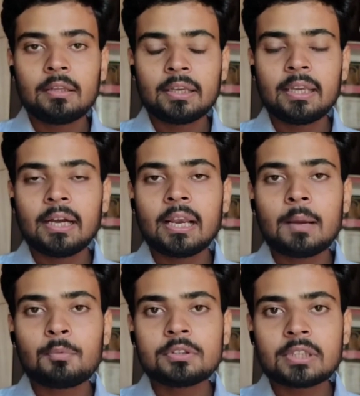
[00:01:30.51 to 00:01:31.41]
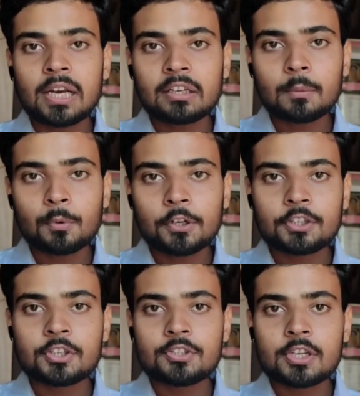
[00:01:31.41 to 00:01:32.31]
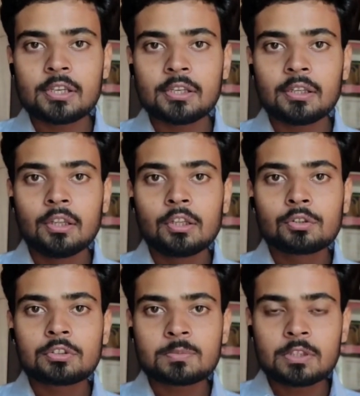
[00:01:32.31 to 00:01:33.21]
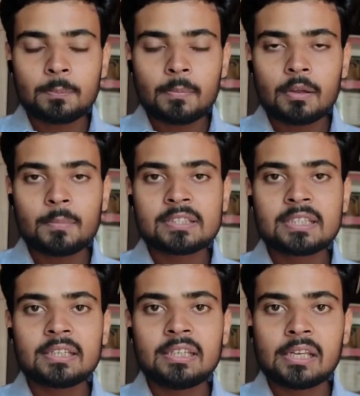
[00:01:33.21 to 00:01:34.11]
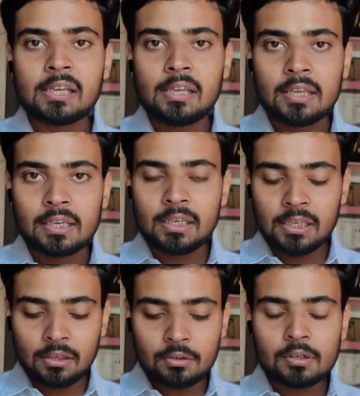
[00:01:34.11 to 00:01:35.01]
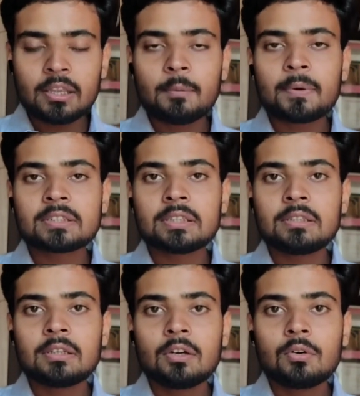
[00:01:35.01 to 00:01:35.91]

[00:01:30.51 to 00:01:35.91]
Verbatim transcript: देखिए अगर आपको इस राइट का प्रोटेक्शन चाहिए तो सबसे बेसिक नीड है कि एक पर्सन